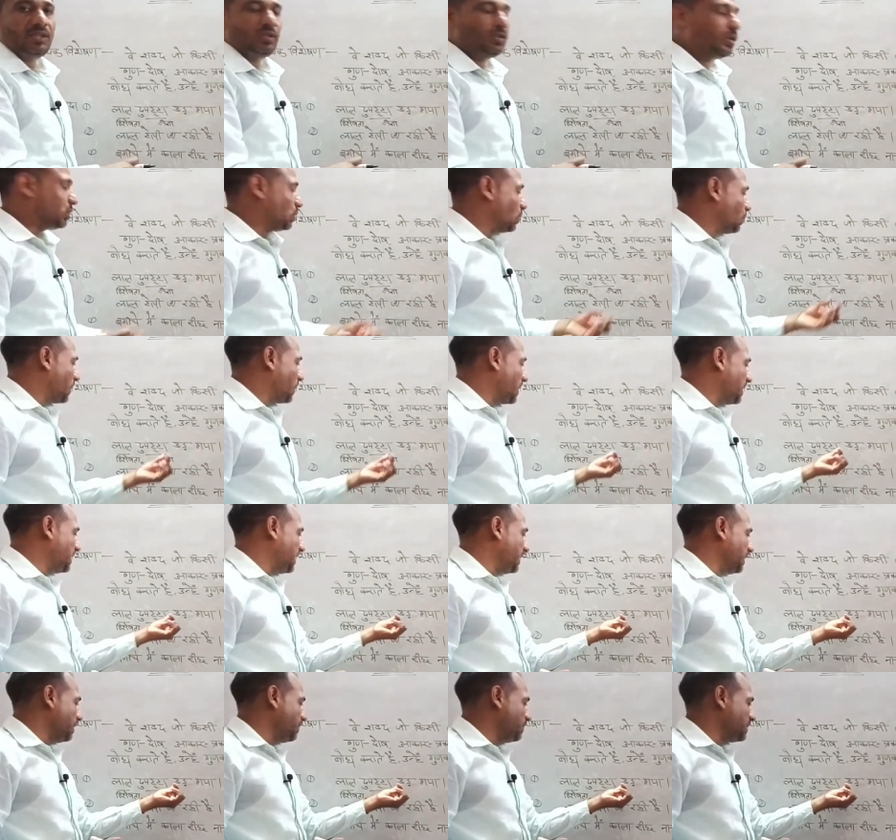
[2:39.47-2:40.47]
तो
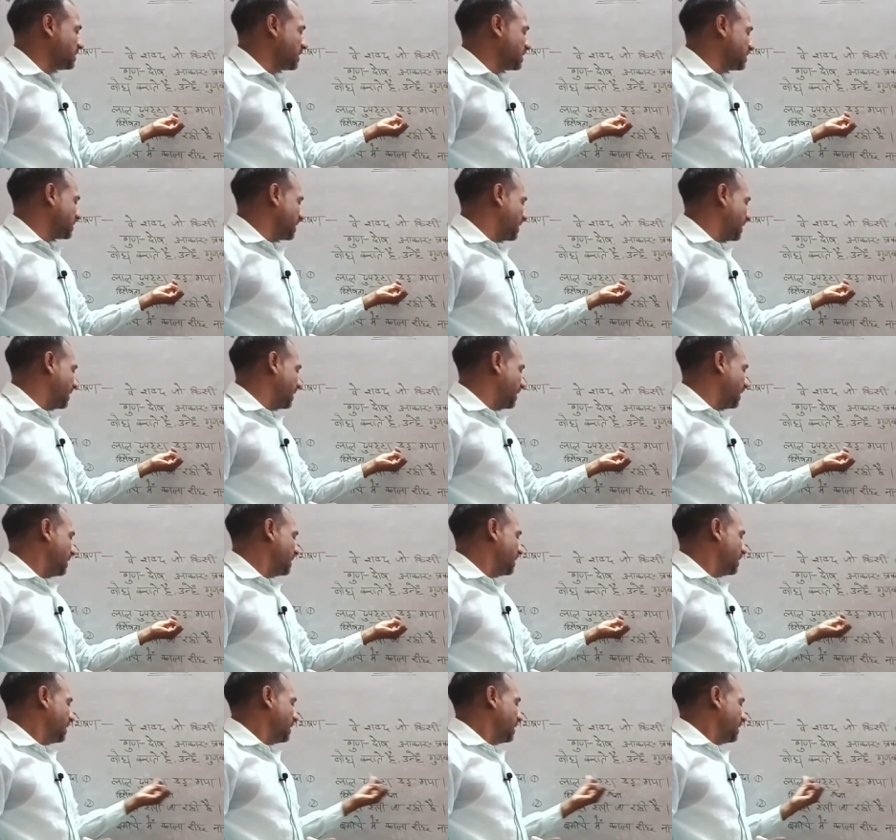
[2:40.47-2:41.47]
दुपट्टे की विशेषता है
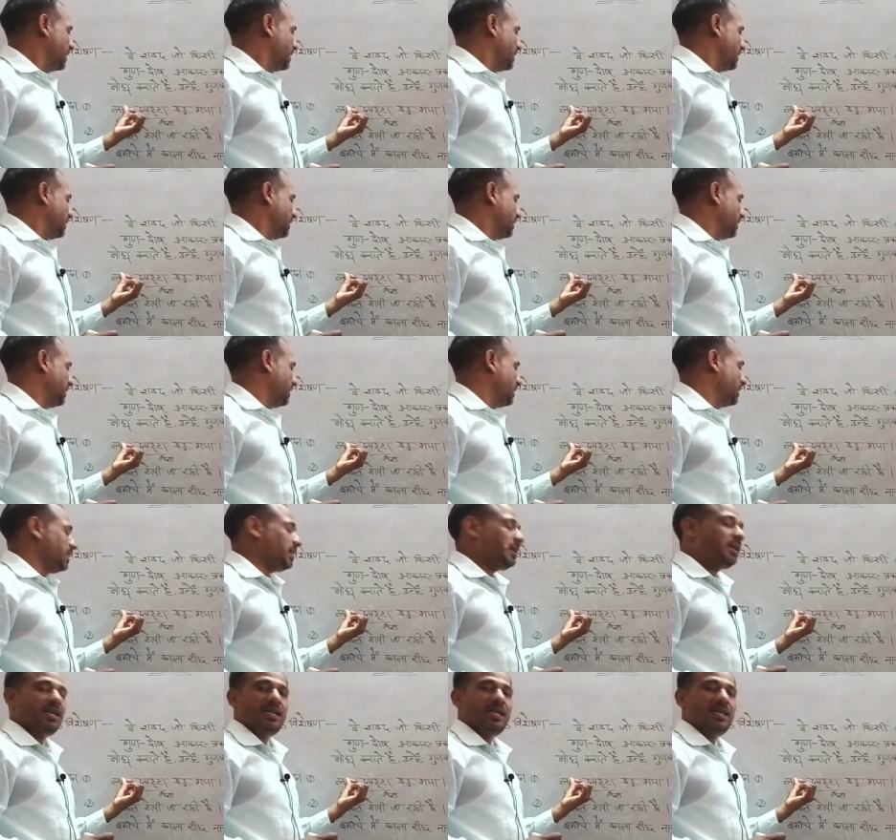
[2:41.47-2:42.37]
कि